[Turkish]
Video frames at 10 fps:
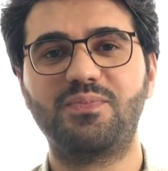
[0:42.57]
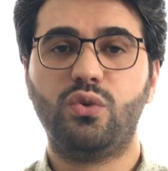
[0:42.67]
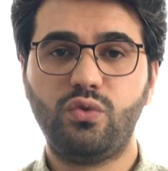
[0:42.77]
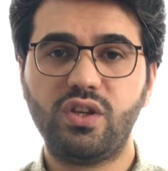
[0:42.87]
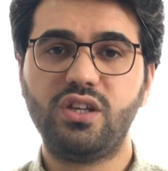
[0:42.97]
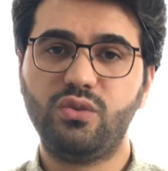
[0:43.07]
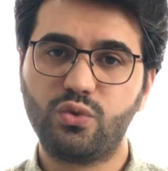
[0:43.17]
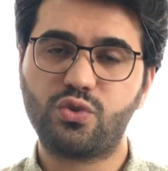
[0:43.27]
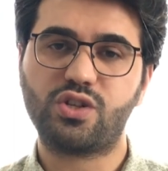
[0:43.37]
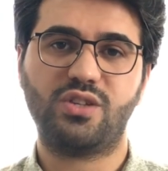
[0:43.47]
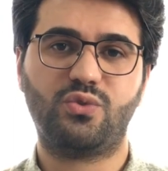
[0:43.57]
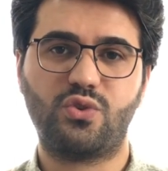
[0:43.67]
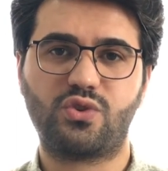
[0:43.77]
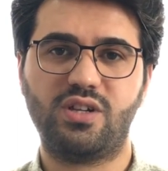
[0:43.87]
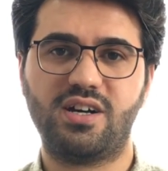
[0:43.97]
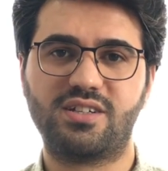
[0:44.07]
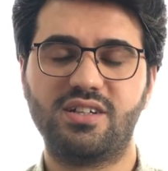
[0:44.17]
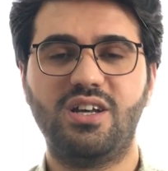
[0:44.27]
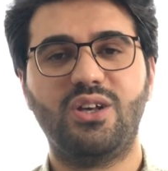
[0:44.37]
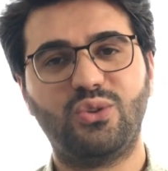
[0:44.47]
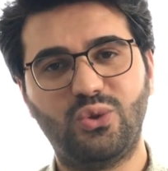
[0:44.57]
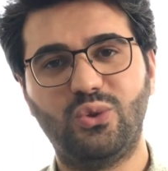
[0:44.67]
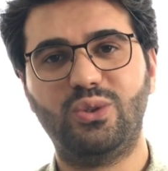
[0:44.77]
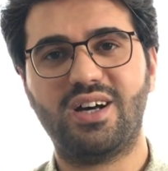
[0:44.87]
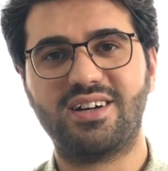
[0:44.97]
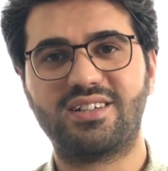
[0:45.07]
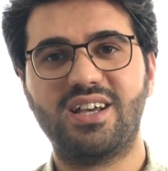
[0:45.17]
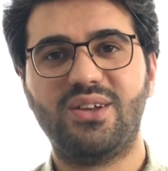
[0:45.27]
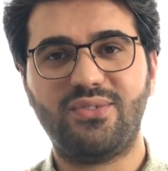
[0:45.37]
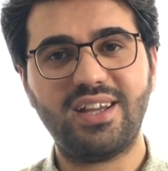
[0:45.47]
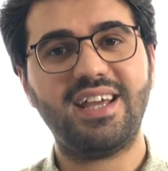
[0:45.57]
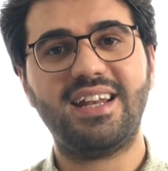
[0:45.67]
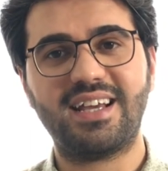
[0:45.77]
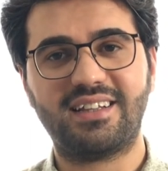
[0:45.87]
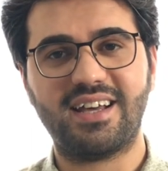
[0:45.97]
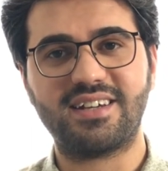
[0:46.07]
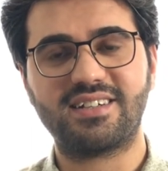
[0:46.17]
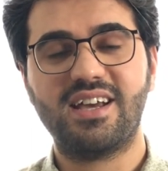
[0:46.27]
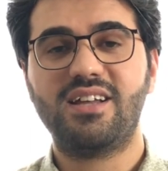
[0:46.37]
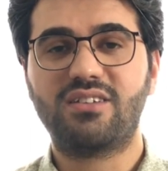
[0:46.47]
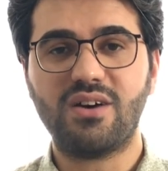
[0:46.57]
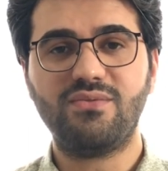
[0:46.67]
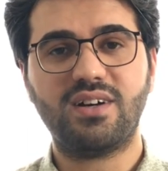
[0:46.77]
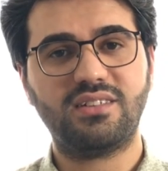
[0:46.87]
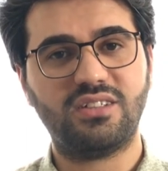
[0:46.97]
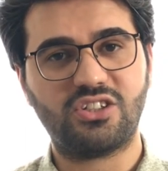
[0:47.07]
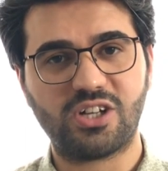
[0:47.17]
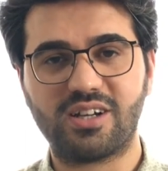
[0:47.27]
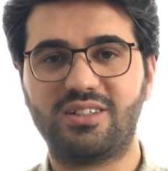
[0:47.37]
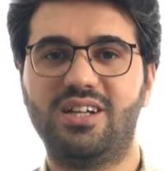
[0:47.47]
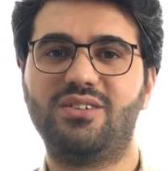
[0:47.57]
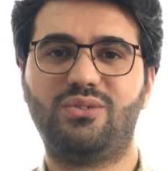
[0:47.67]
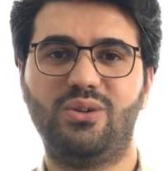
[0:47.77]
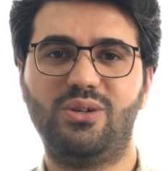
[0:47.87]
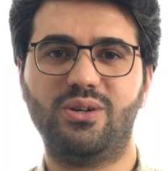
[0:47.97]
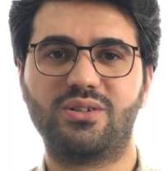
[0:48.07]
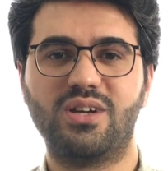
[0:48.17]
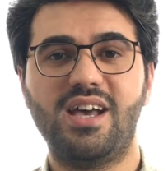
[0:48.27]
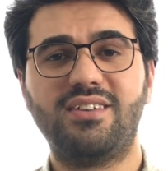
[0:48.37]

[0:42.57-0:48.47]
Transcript: Üzerinde uçuşan kuşlar, kuğular ve leylekler tam vakti şarkılar söylüyor,